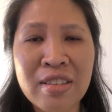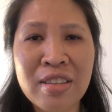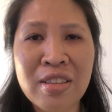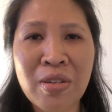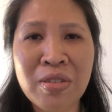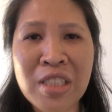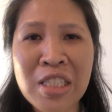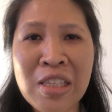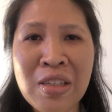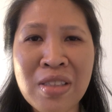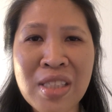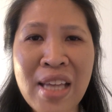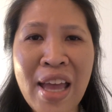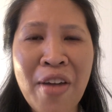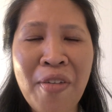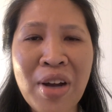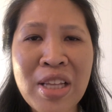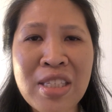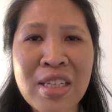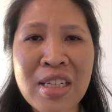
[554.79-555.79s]
สนใจสนใจ
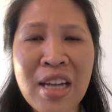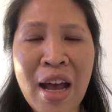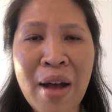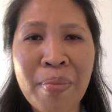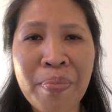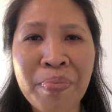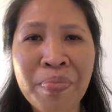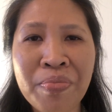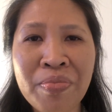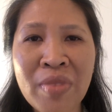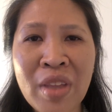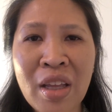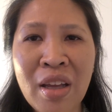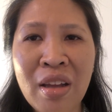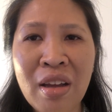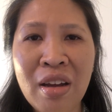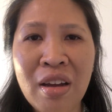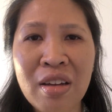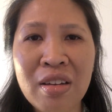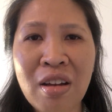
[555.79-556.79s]
ว่าจะ
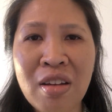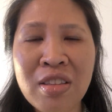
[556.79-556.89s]
ทำ